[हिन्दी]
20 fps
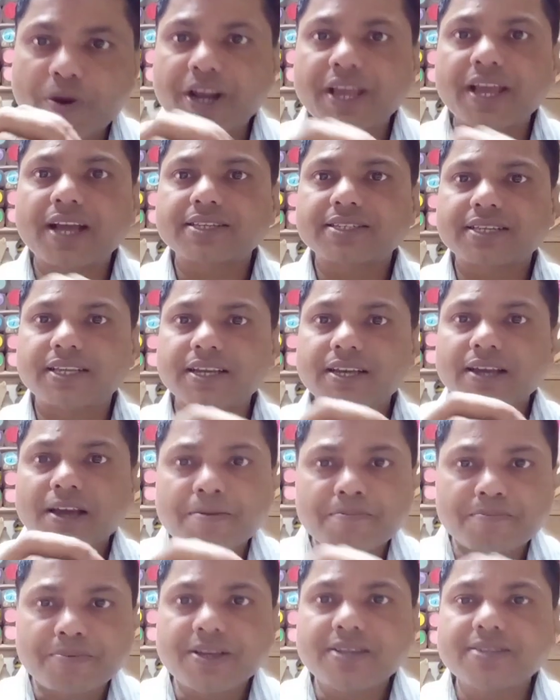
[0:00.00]
बढ़िया से
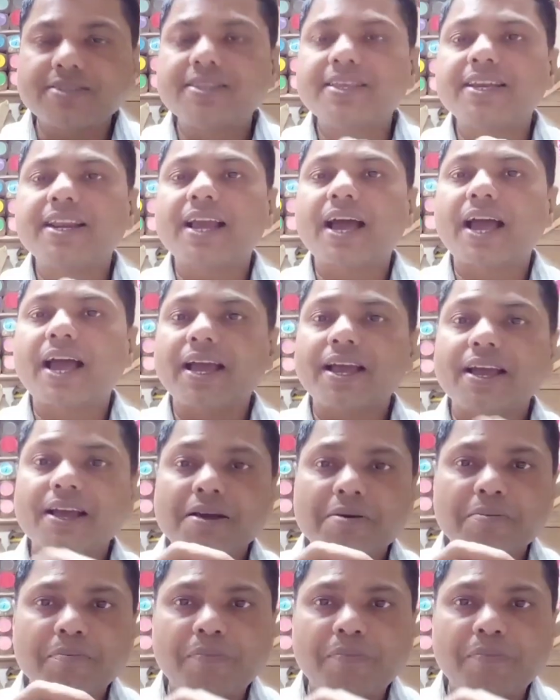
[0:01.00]
पीस देना है